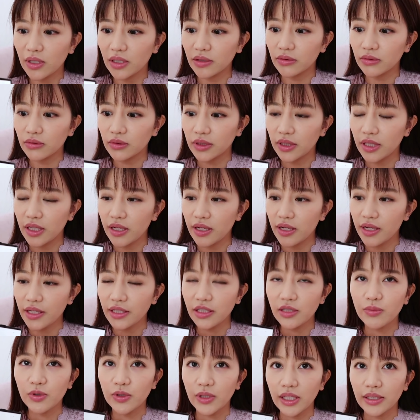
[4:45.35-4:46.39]
とかの原
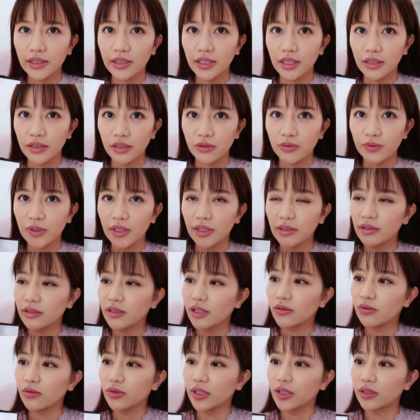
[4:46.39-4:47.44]
因にもなっちゃって不潔
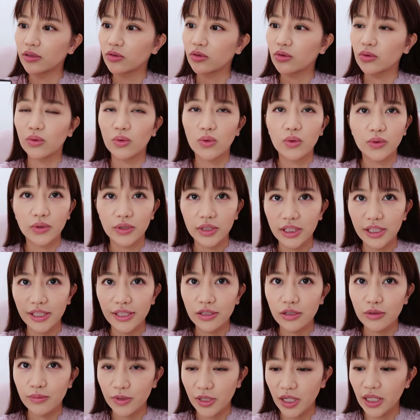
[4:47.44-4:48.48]
なのでちょっとこの
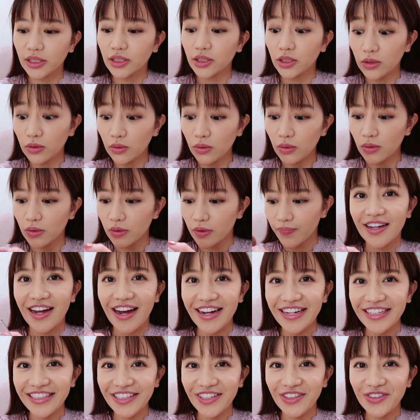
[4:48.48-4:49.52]
チークブラシと
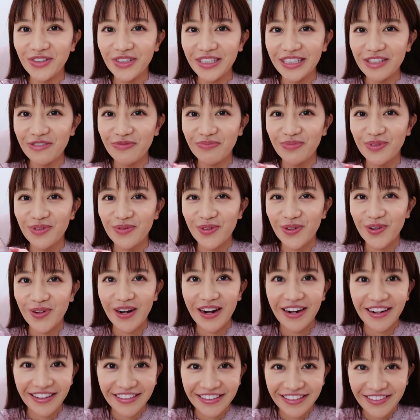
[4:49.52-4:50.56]
アイシャドウチップ
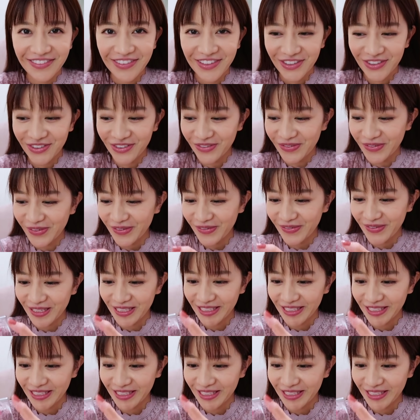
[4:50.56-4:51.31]
も洗ってみようと思い